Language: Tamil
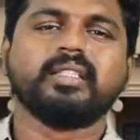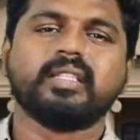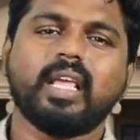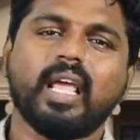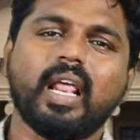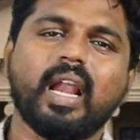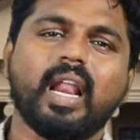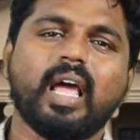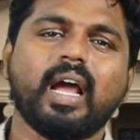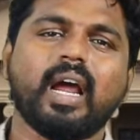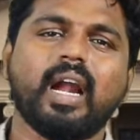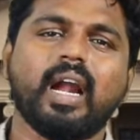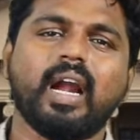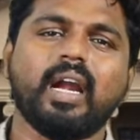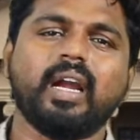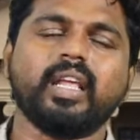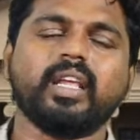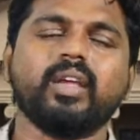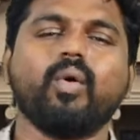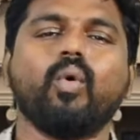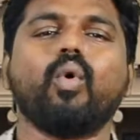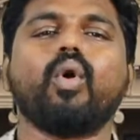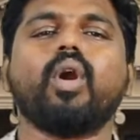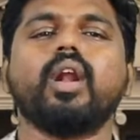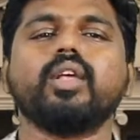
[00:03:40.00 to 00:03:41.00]
ஸ்ரீலங்காவில்
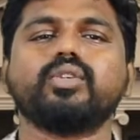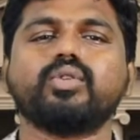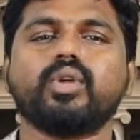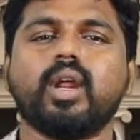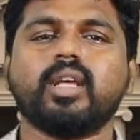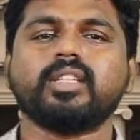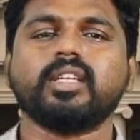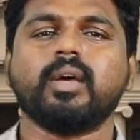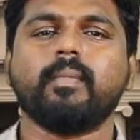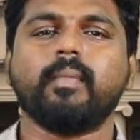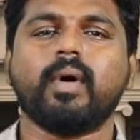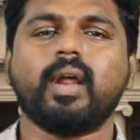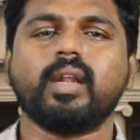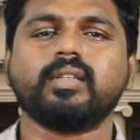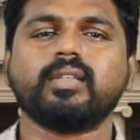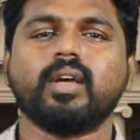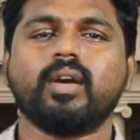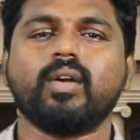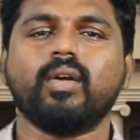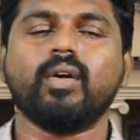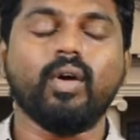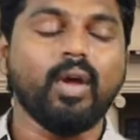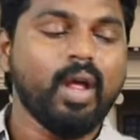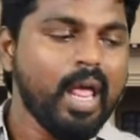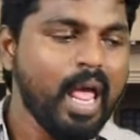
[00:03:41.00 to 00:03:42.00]
நீங்கள் ஒரு லட்ச ரூபா
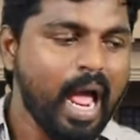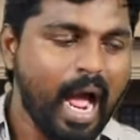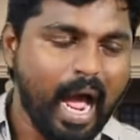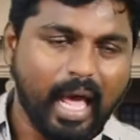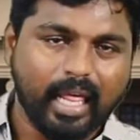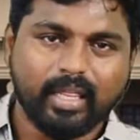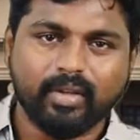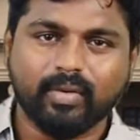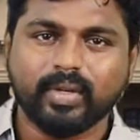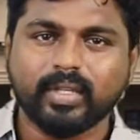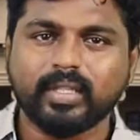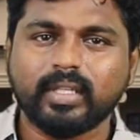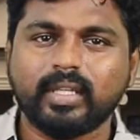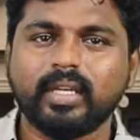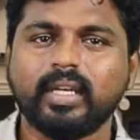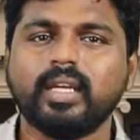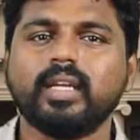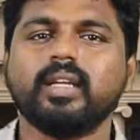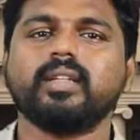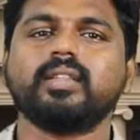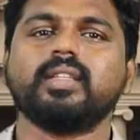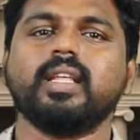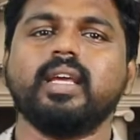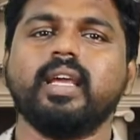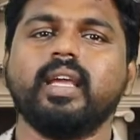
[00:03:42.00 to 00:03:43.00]
சம்பாதிச்சாலும் அது வந்து
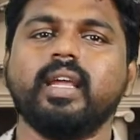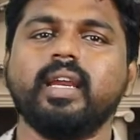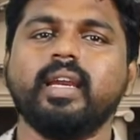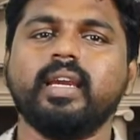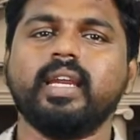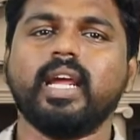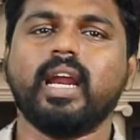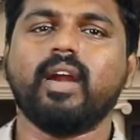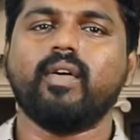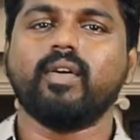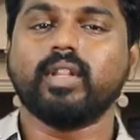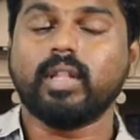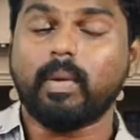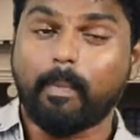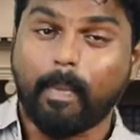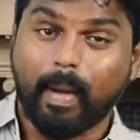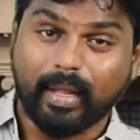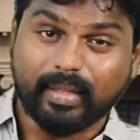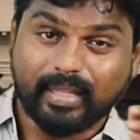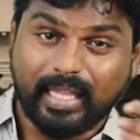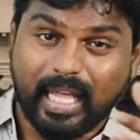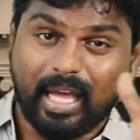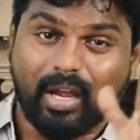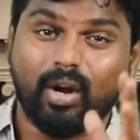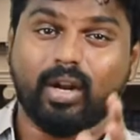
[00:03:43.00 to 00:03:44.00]
இந்தியாவில் வந்து
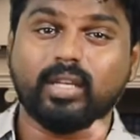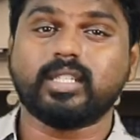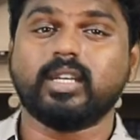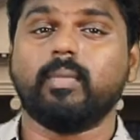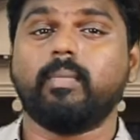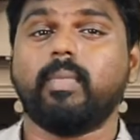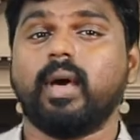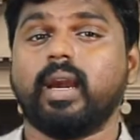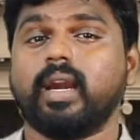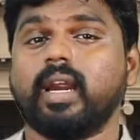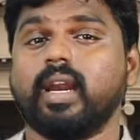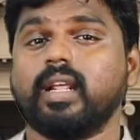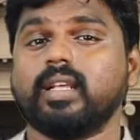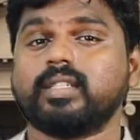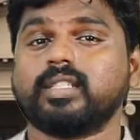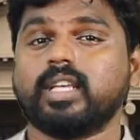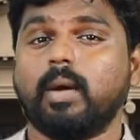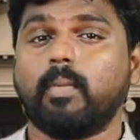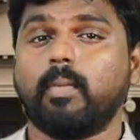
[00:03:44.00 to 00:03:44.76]
பத்தாயிரம் ரூபா சம்பாதிக்கிறதுக்கு